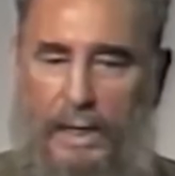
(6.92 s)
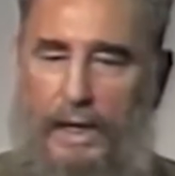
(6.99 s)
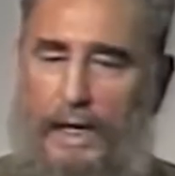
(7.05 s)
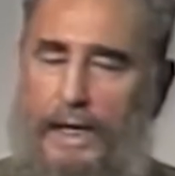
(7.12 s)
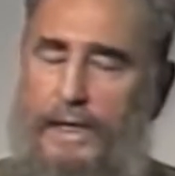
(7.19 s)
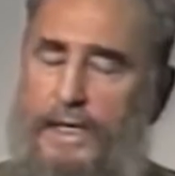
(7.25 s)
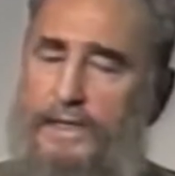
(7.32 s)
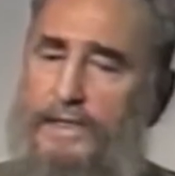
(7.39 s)

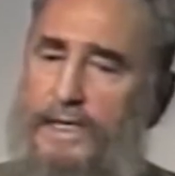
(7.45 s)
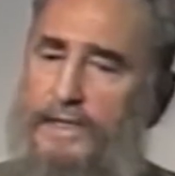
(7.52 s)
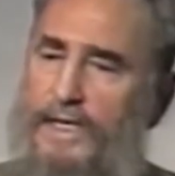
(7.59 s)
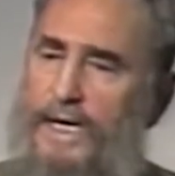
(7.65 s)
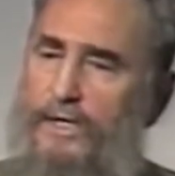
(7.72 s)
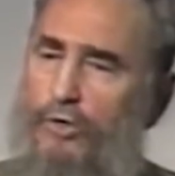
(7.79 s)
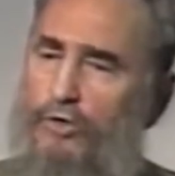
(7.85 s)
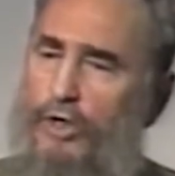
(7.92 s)
Es
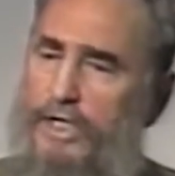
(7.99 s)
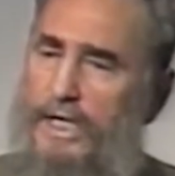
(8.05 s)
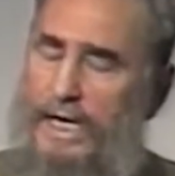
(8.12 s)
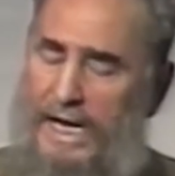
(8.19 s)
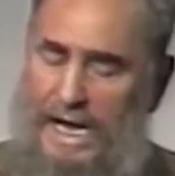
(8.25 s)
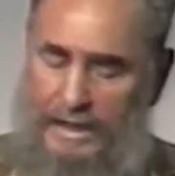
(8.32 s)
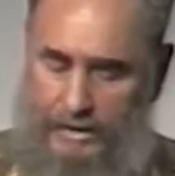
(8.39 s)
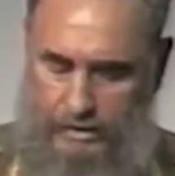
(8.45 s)
necesario
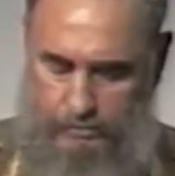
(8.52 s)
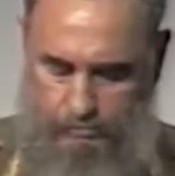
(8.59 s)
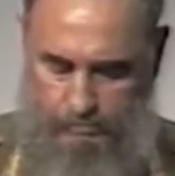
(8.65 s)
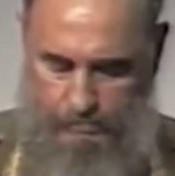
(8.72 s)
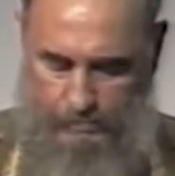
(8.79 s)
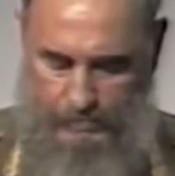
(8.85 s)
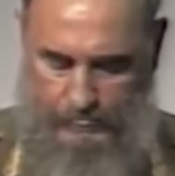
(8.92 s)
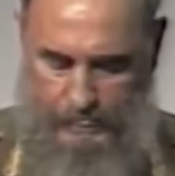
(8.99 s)
señalar
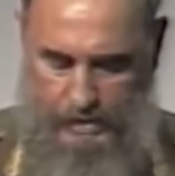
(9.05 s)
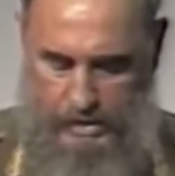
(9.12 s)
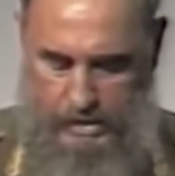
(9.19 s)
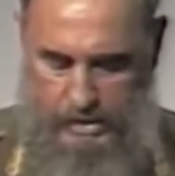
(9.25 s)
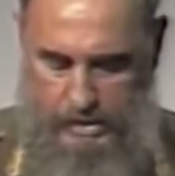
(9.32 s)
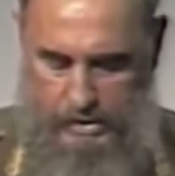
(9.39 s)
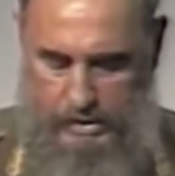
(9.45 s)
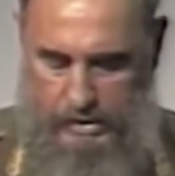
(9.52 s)

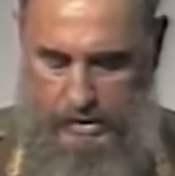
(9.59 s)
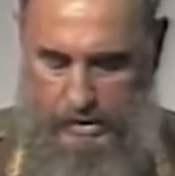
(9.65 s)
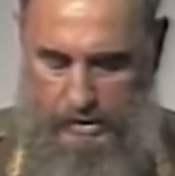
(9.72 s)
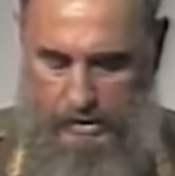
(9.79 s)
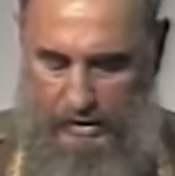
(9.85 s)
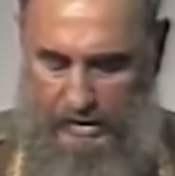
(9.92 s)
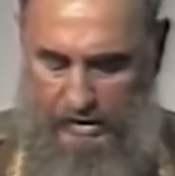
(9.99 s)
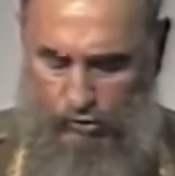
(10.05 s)

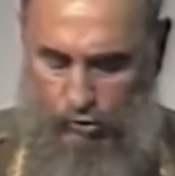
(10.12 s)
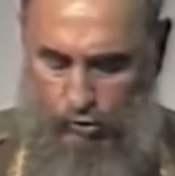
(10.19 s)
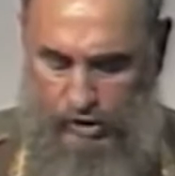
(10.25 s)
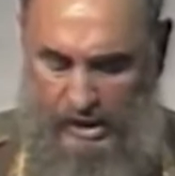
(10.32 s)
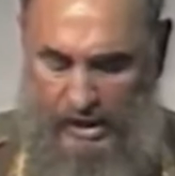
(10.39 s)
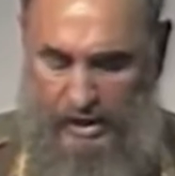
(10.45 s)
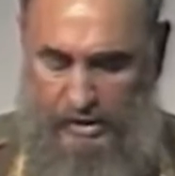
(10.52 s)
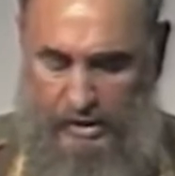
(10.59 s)
que las
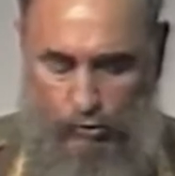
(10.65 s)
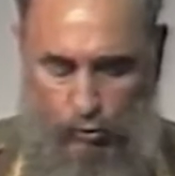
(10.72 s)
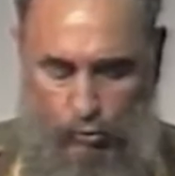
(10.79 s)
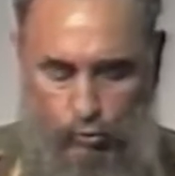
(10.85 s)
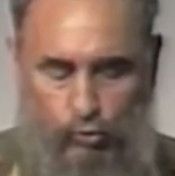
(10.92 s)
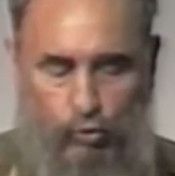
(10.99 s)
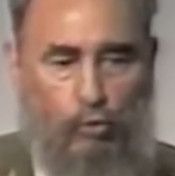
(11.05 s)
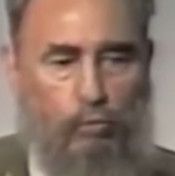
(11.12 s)
sociedades de
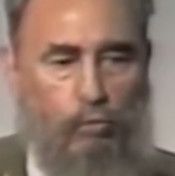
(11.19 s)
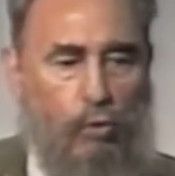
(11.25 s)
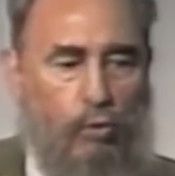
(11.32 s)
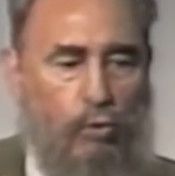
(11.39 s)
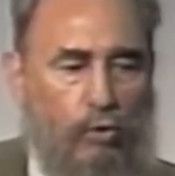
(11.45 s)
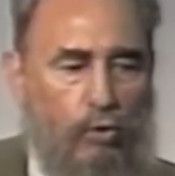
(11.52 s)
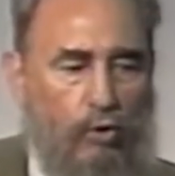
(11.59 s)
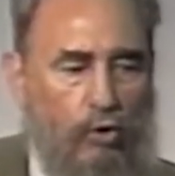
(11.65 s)
consumo
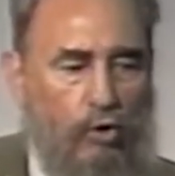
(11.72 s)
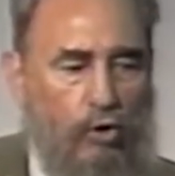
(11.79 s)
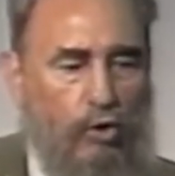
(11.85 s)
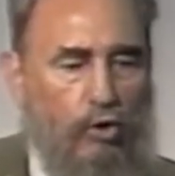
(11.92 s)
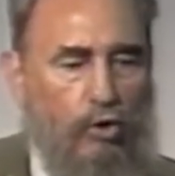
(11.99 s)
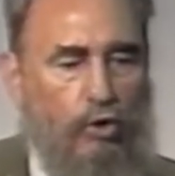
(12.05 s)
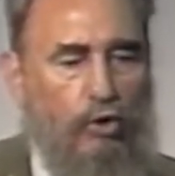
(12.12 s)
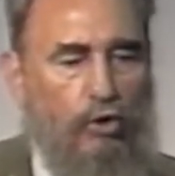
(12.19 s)

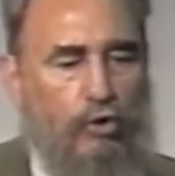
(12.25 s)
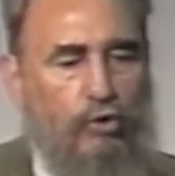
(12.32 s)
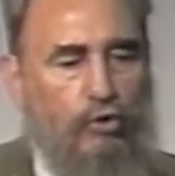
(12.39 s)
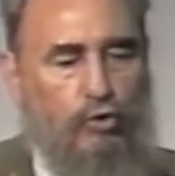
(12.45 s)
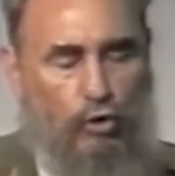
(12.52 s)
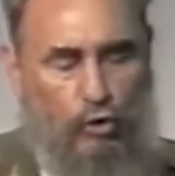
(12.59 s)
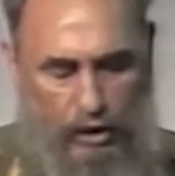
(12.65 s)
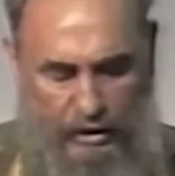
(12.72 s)

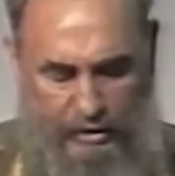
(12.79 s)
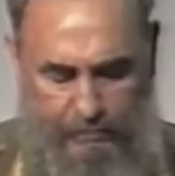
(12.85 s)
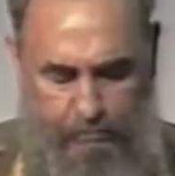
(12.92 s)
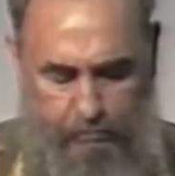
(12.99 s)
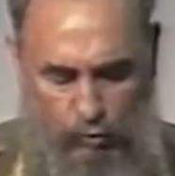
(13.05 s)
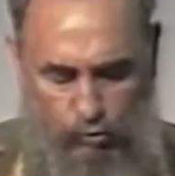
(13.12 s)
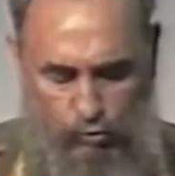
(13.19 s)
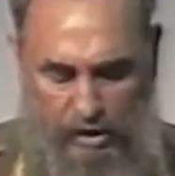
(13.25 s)
son las
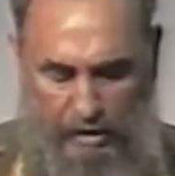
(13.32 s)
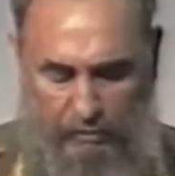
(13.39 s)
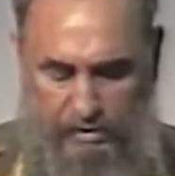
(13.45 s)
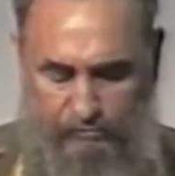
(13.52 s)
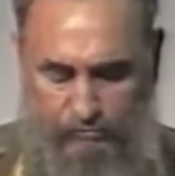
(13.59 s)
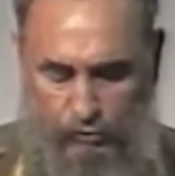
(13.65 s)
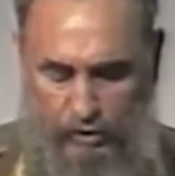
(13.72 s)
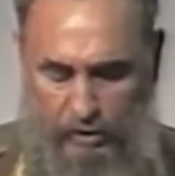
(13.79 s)

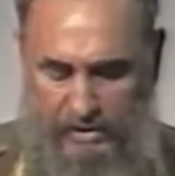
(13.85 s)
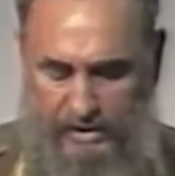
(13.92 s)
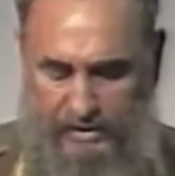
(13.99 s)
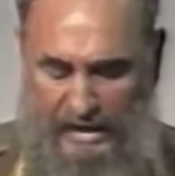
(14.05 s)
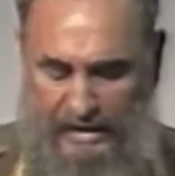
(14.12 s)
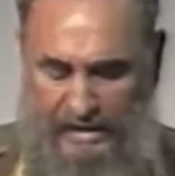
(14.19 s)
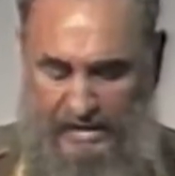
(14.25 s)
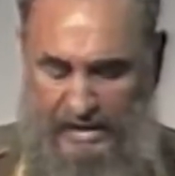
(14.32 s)
responsables
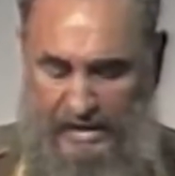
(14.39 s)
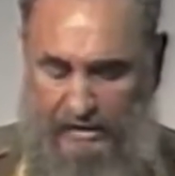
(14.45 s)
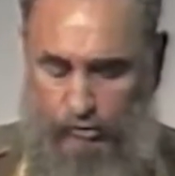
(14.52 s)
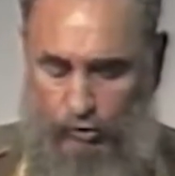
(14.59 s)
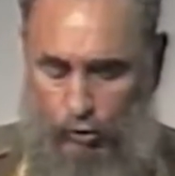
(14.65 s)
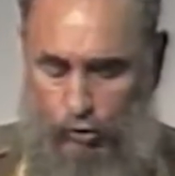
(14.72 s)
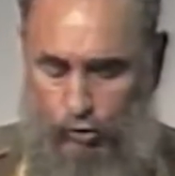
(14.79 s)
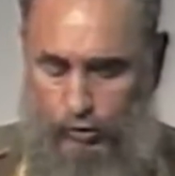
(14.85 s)
fundamentales de la
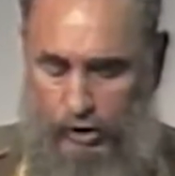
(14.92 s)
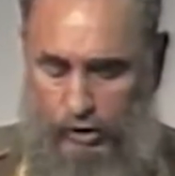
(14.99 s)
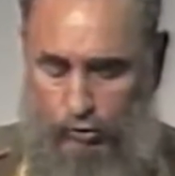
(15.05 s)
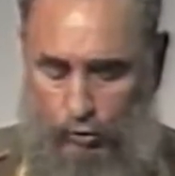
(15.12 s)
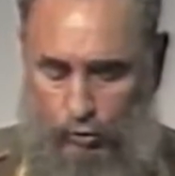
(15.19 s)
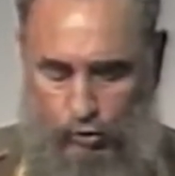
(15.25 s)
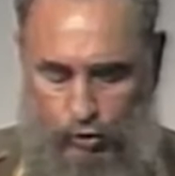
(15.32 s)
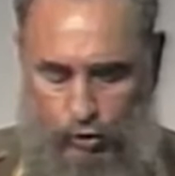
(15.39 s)
atroz
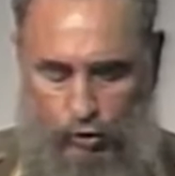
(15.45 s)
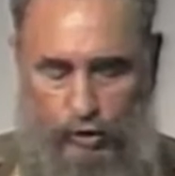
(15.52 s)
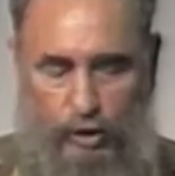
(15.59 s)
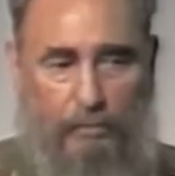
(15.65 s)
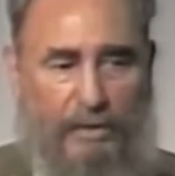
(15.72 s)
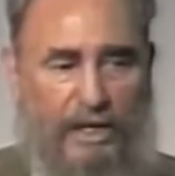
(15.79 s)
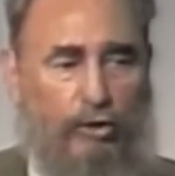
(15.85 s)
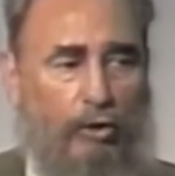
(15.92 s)
destrucción
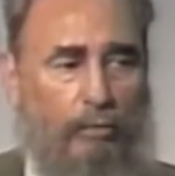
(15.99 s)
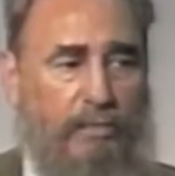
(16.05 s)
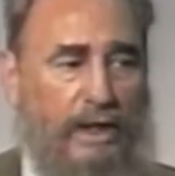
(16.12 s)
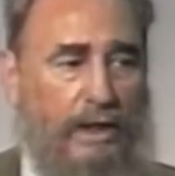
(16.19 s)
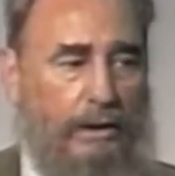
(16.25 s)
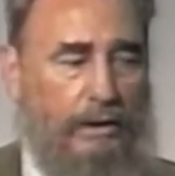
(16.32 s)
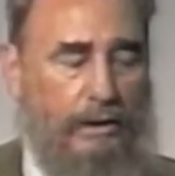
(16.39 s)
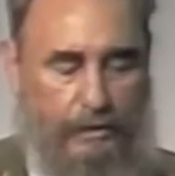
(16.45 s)
del medio
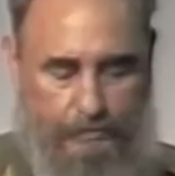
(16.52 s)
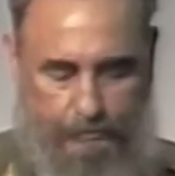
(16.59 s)
ambiente.